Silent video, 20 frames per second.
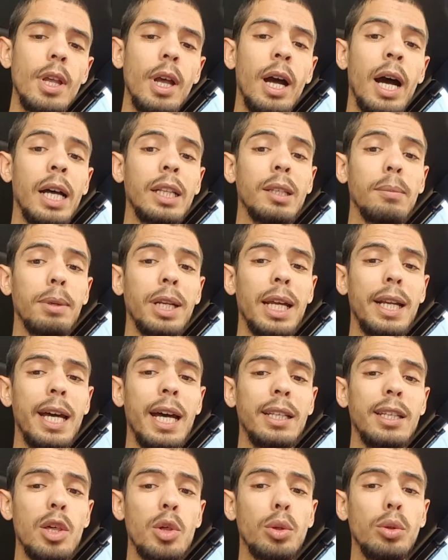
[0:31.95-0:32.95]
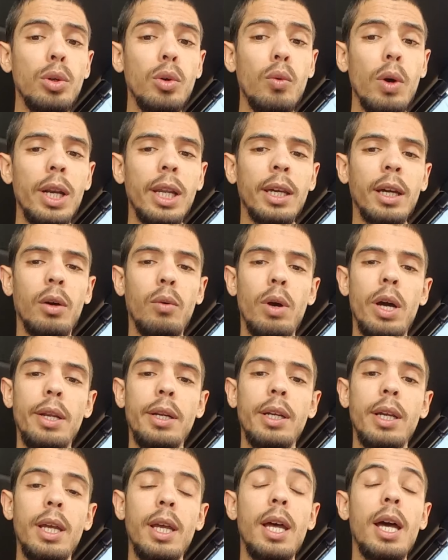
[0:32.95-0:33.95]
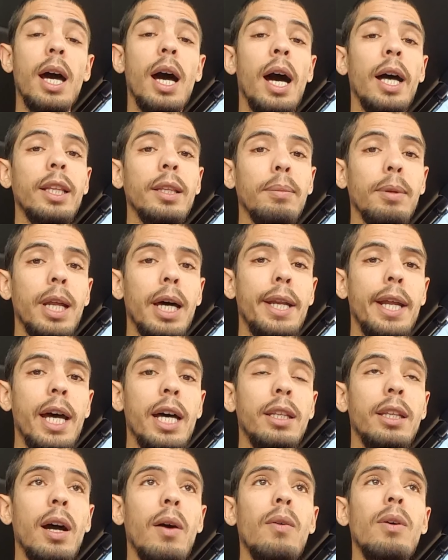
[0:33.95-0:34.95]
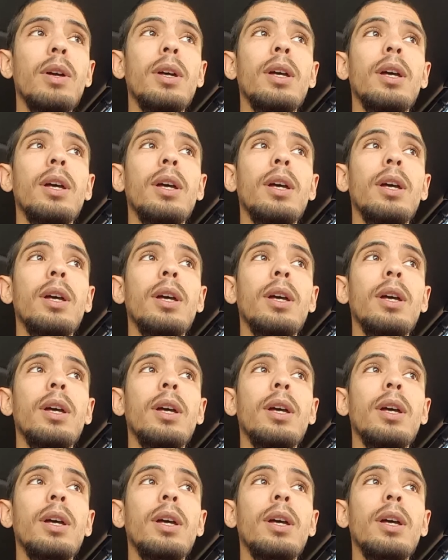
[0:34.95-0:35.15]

هاد البلان هذا شنو هو الاخوان هاد البلان هذا